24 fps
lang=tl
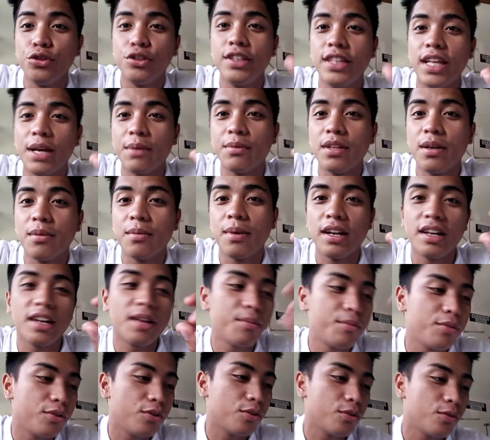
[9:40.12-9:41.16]
solo pa lang
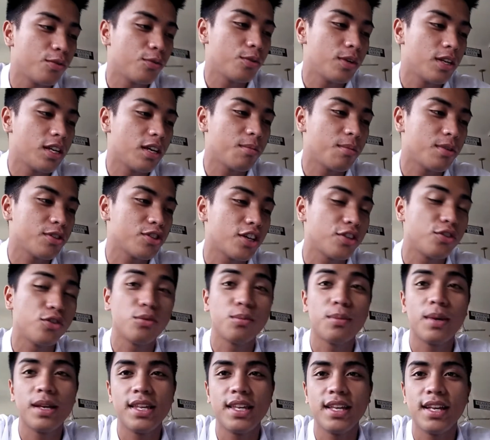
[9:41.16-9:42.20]
natin. Kaya ito yung good
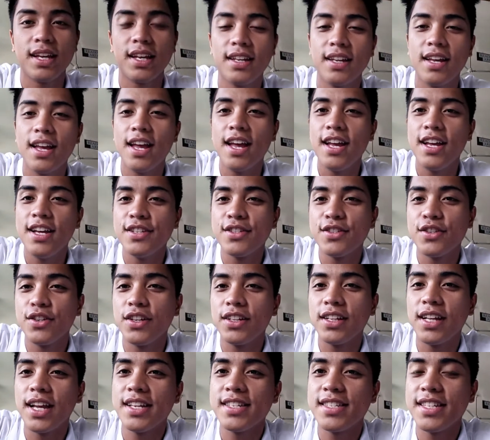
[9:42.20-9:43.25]
time na mag-review.
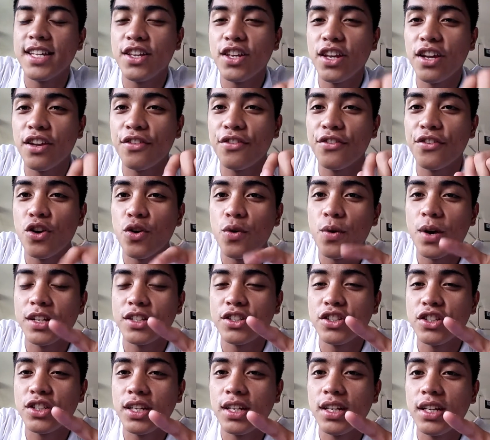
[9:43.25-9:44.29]
Walang masyadong maingat.
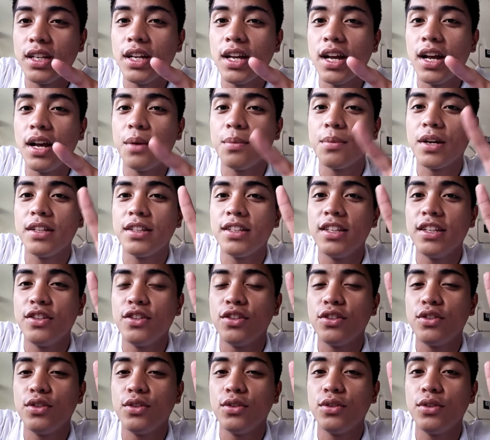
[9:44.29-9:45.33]
So yun guys, thank you
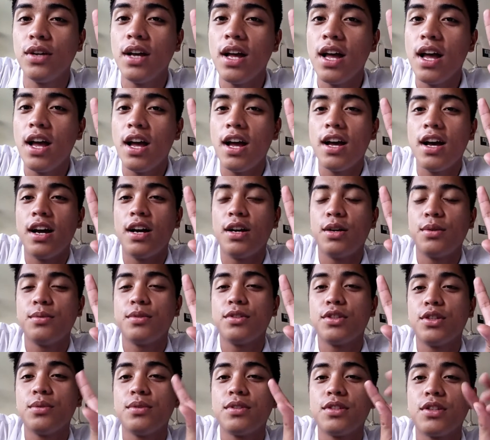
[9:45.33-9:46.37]
again for watching.
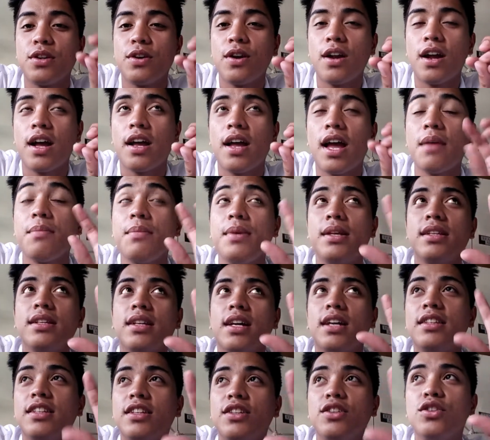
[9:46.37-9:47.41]
Um, continue to
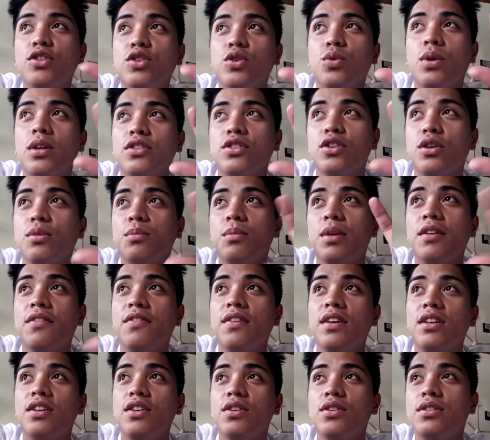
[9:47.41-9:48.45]
um,
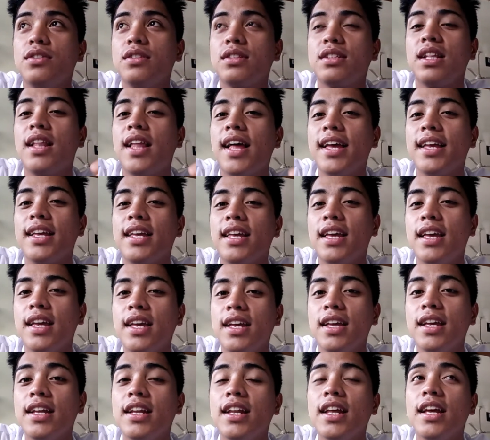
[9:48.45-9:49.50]
subscribe. I mean, continue to
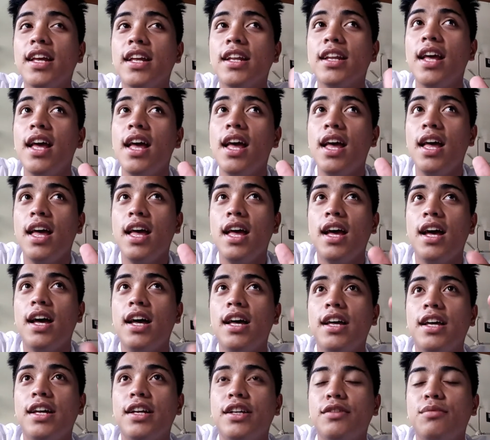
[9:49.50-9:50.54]
watch all my videos,
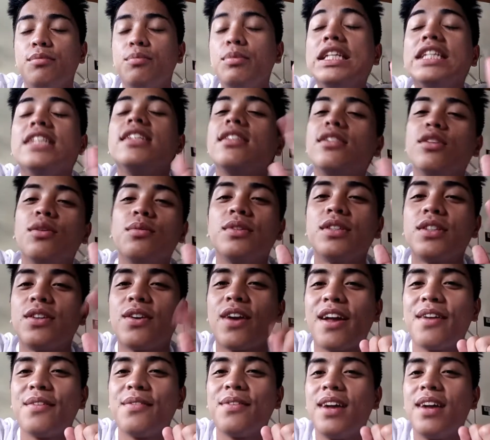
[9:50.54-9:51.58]
like it, and
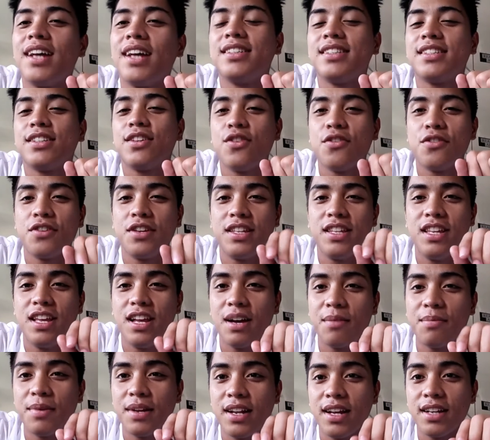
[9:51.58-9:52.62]
and
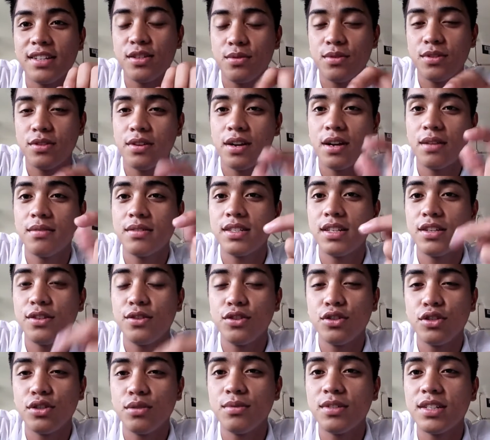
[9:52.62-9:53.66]
please subscribe
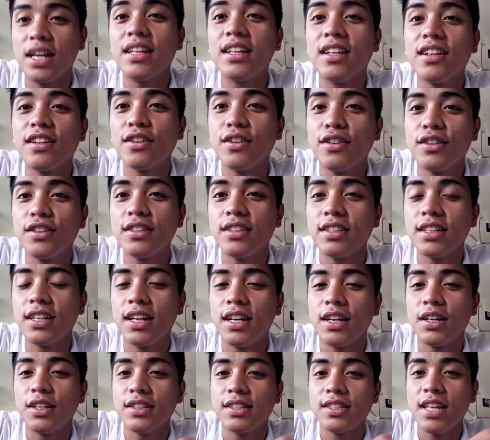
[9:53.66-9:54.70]
guys. Kung hindi ka pa
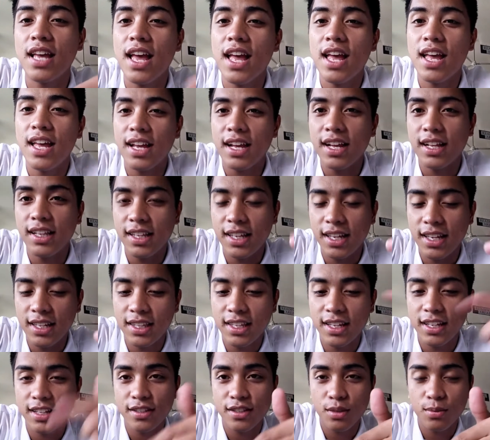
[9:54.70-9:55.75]
nakasubscribe sa YouTube
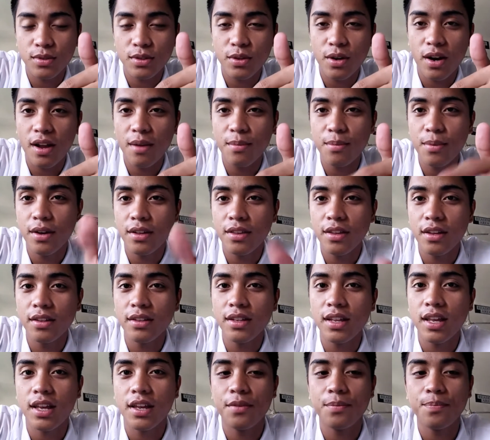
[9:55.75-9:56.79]
channel ko, just uh,
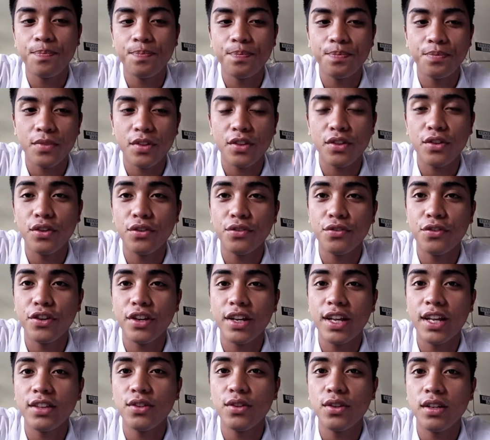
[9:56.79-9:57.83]
click the
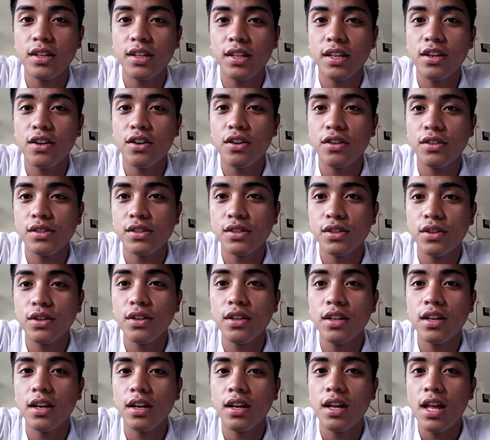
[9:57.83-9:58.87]
subscribe button and
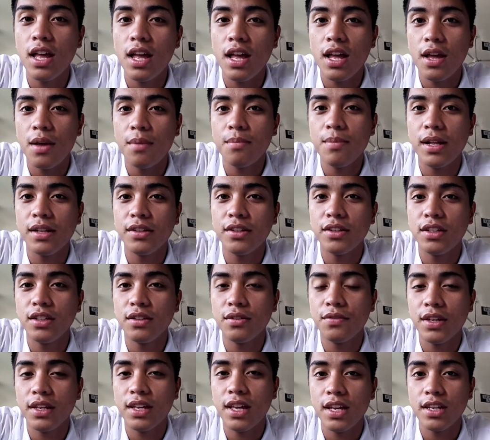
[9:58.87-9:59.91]
don't forget to
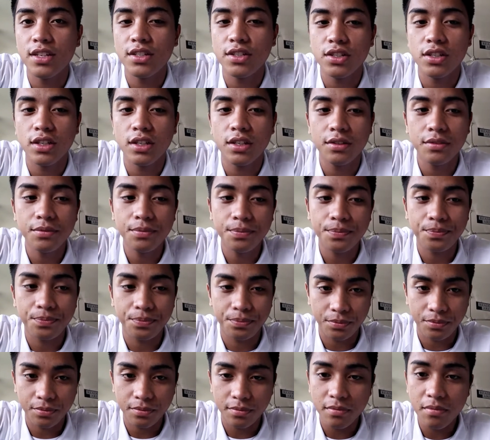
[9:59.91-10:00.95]
click also the
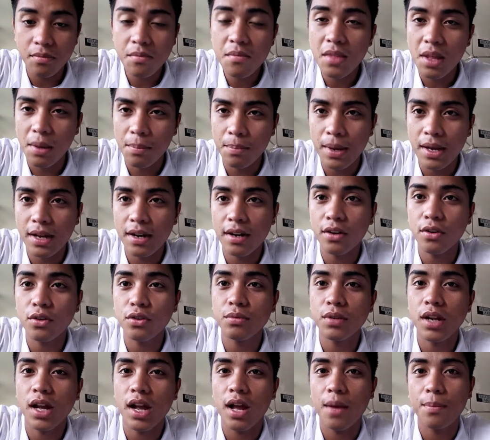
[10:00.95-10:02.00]
bell
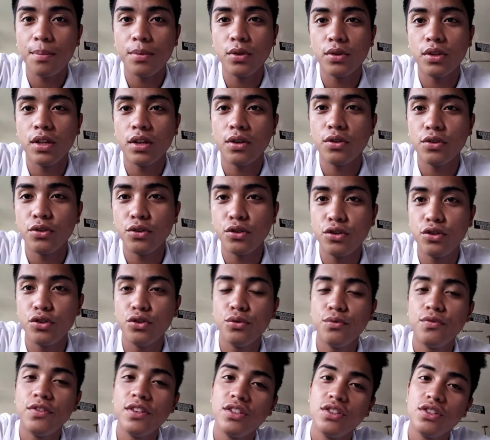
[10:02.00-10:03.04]
notification
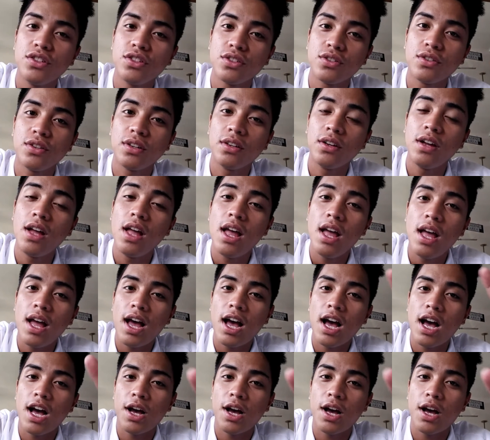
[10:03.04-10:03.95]
para kung nag-upload